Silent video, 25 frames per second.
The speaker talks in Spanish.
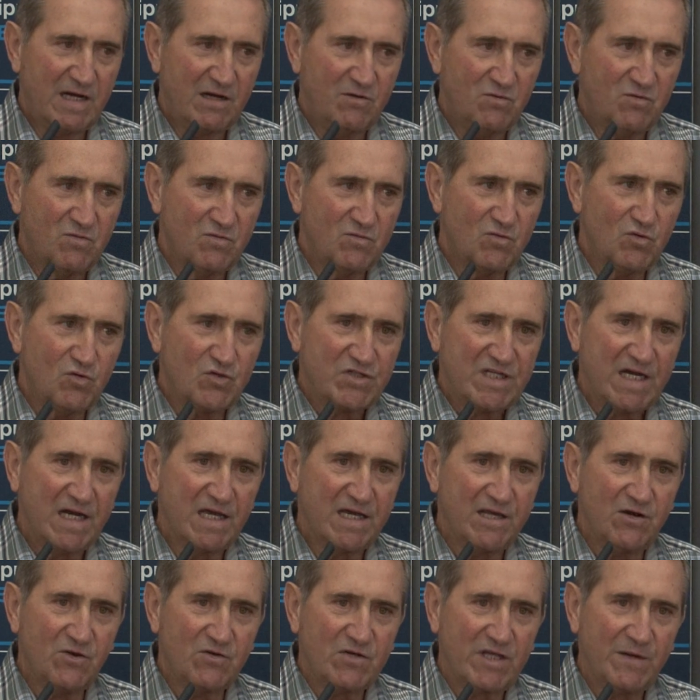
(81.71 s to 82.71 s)
algún club
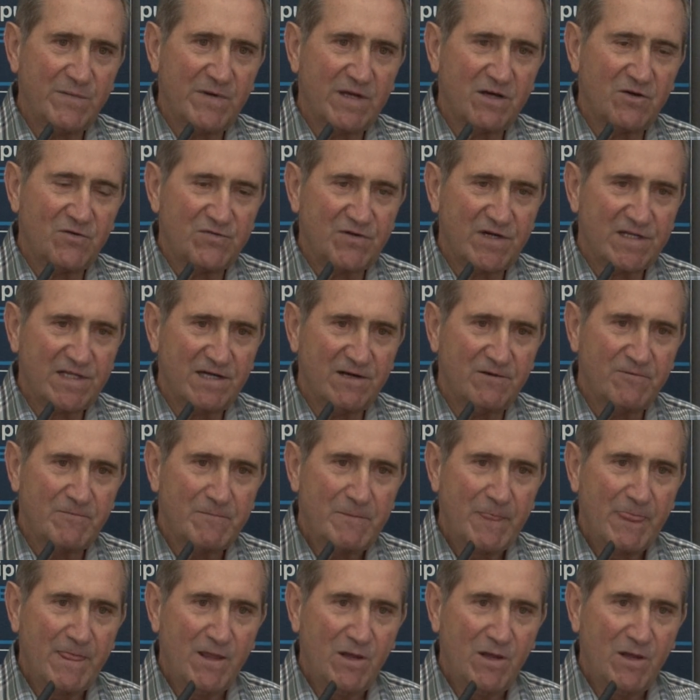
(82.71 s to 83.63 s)
extranjero también contratado,